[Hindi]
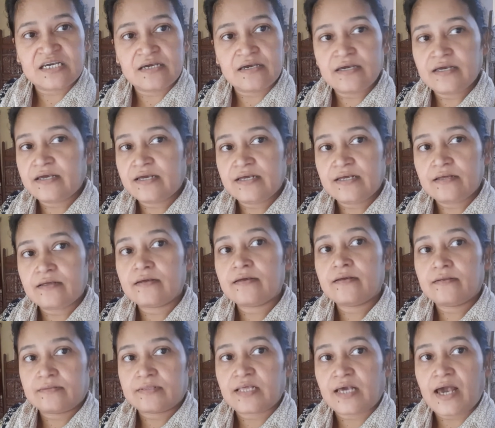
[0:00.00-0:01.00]
की
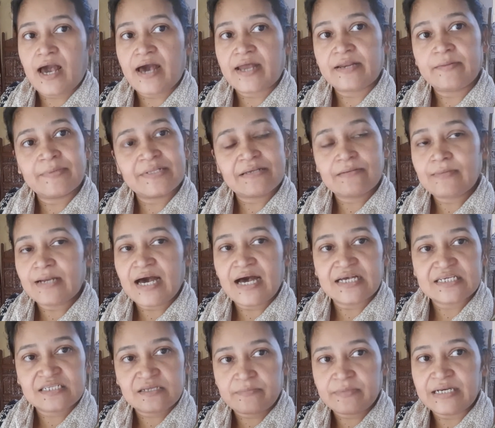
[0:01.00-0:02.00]
तैयारी मतलब
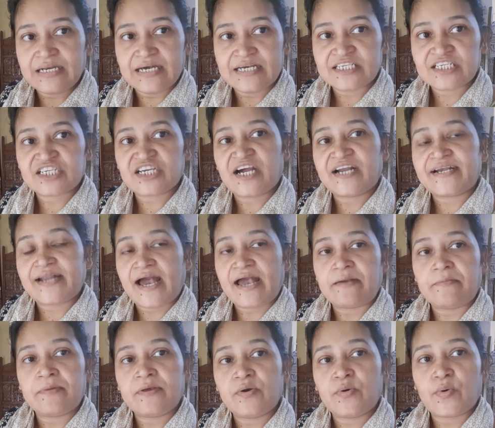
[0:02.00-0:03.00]
लास्ट अभी लंच का
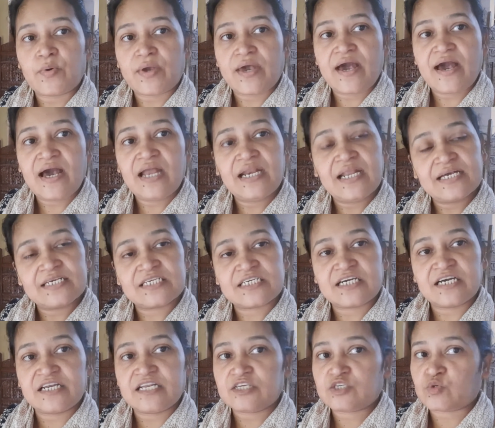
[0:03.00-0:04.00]
टाइम ही हो गया है लंच
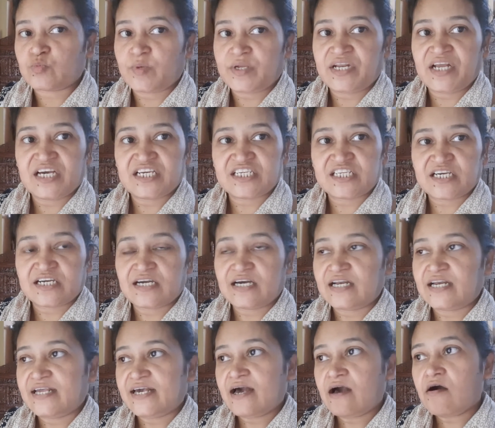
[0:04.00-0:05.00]
करने सुबह नाश्ता कर
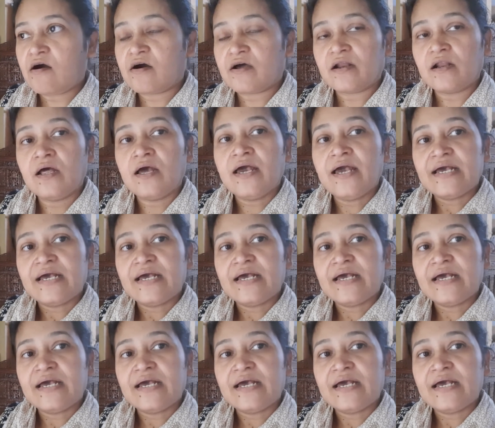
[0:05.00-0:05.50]
लिया और